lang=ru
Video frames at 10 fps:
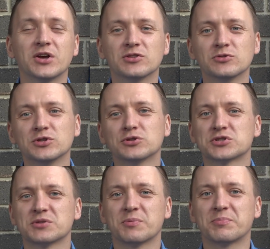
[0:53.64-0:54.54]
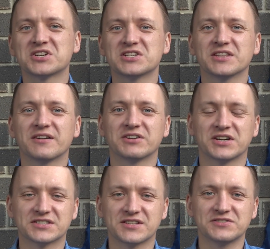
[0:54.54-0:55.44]
Ну не то чтобы пошли на
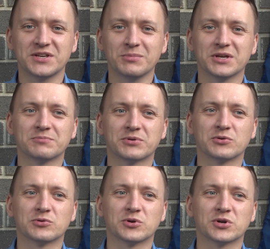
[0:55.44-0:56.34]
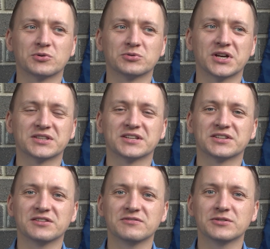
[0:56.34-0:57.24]
выход совсем, генпрокурора куда-то
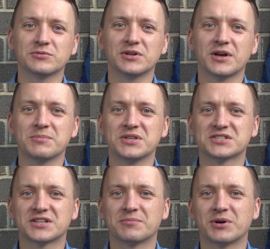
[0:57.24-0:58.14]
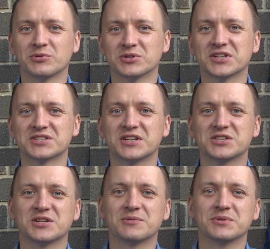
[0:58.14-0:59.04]
отодвинули, а министра обороны
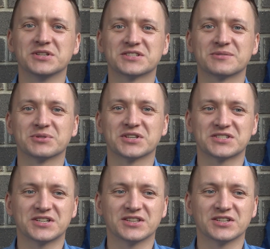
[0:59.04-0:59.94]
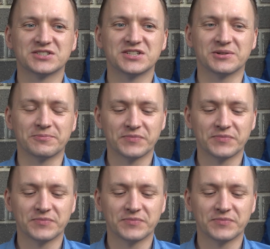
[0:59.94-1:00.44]
назначили министром иностранных дел.